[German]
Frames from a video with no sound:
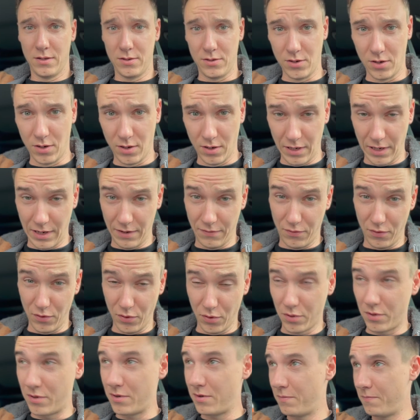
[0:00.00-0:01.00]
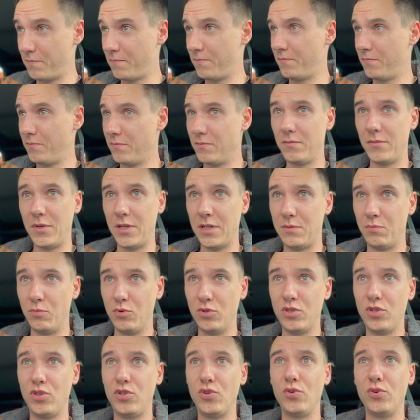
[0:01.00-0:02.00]
So, Lehrflug. Jetzt
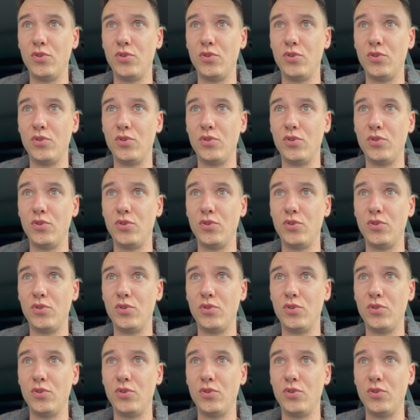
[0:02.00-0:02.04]
muss ich